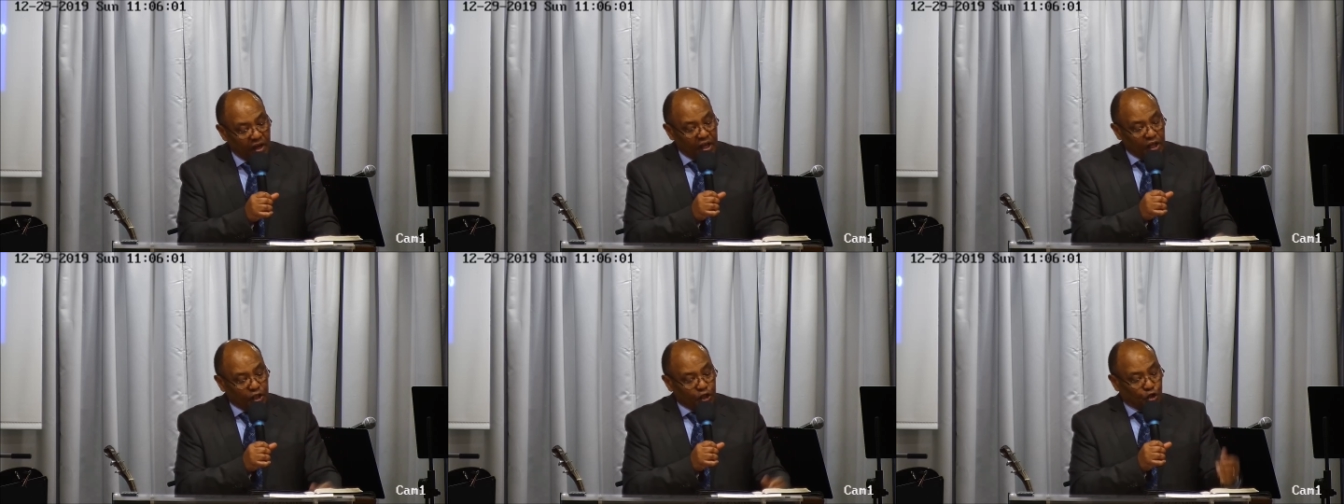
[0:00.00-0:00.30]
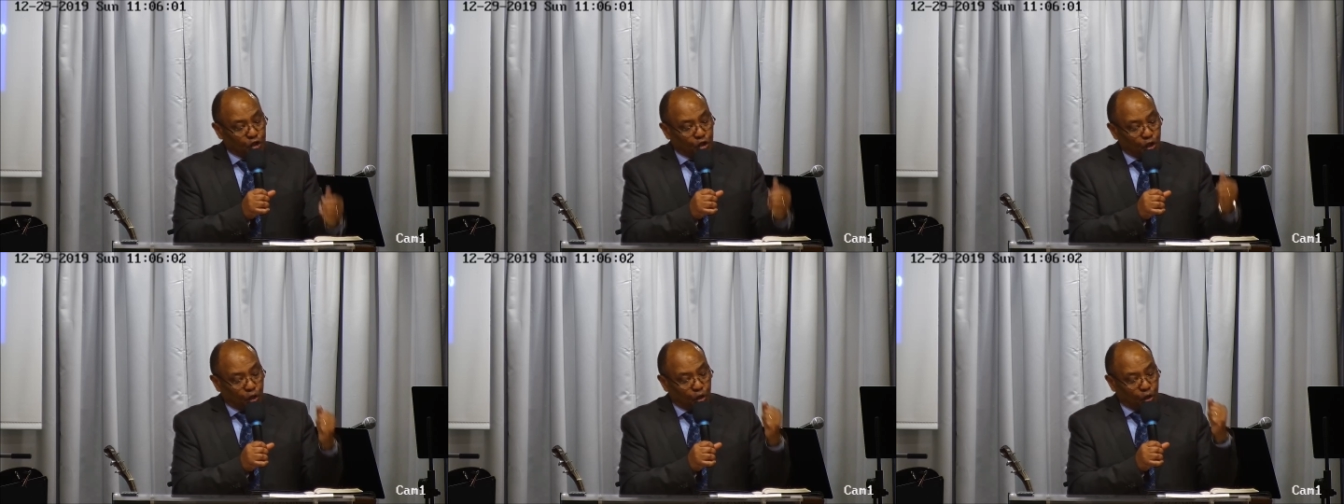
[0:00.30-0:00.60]

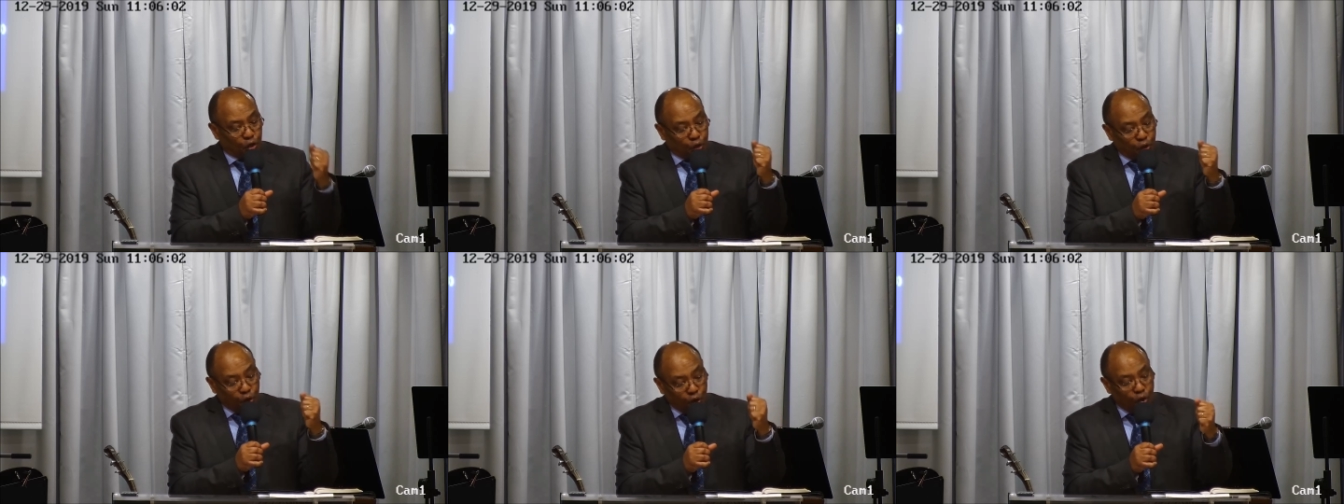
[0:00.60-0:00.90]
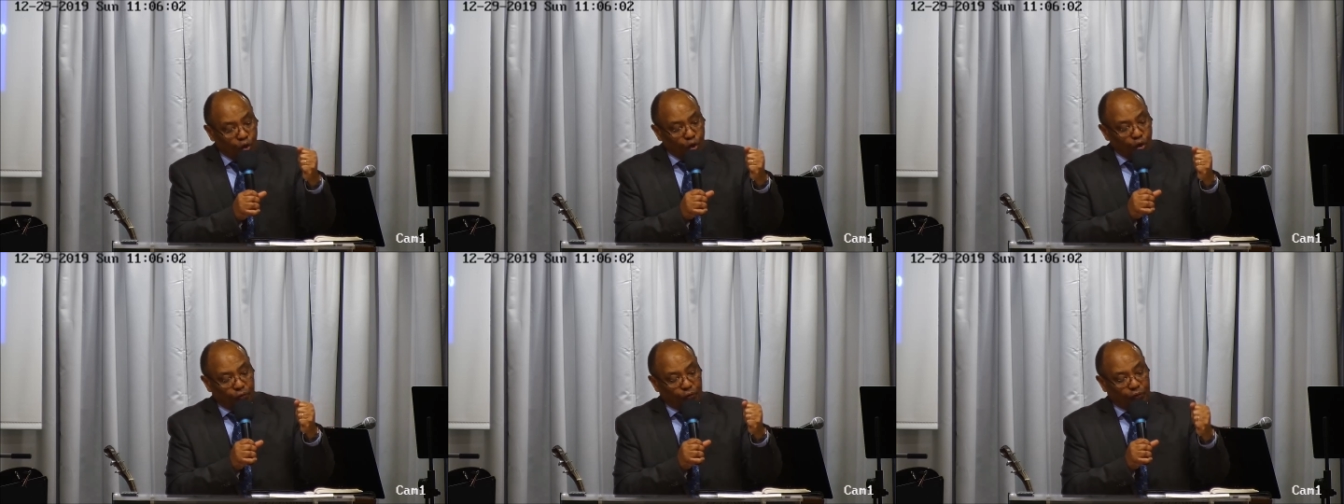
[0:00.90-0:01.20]
Je
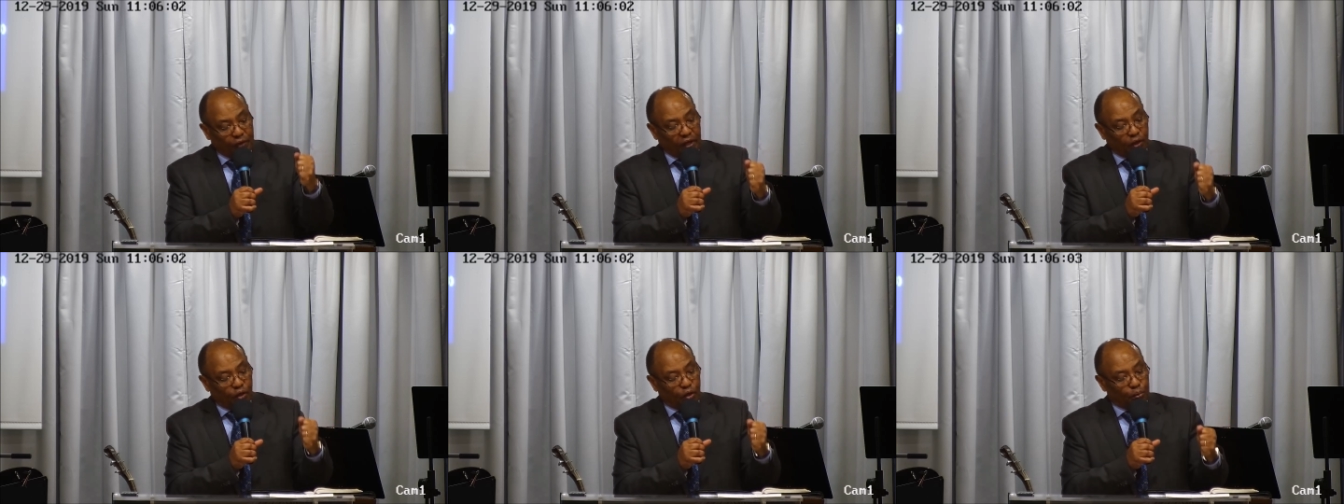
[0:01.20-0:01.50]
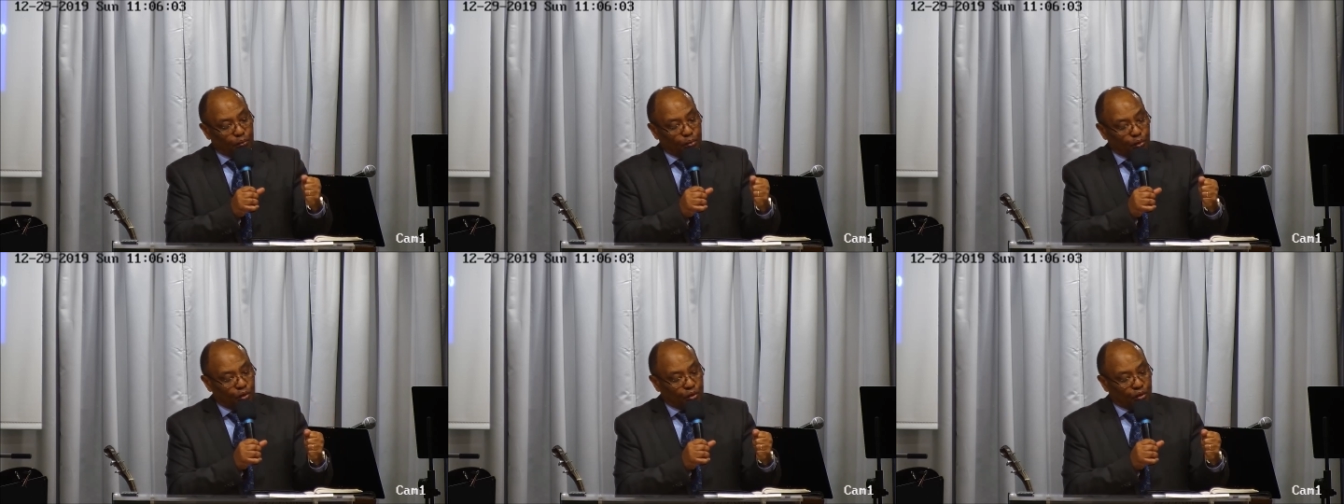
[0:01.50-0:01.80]
cours vers le
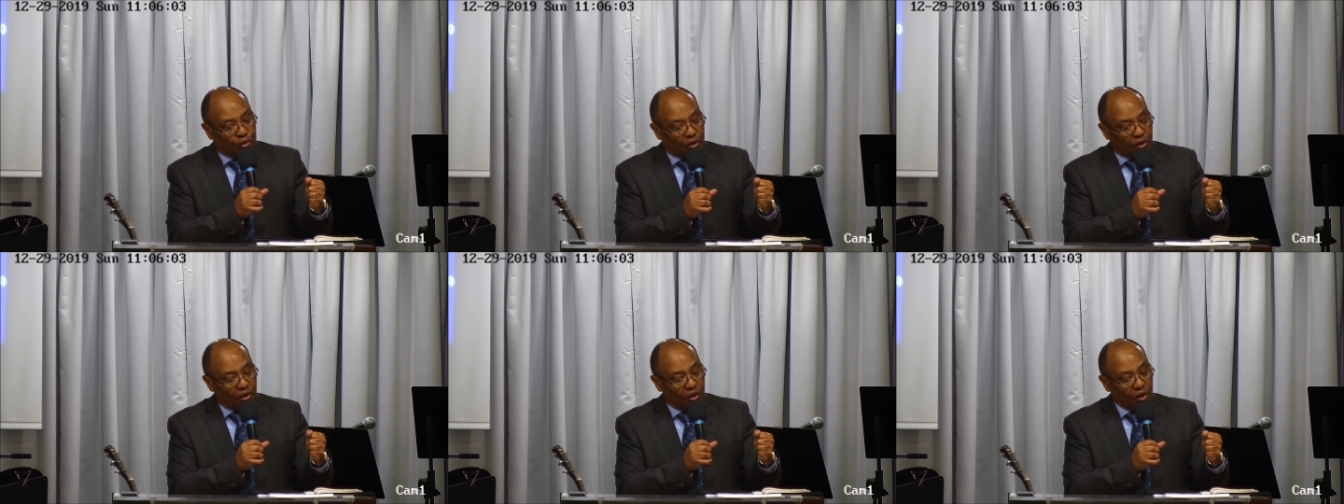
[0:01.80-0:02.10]
but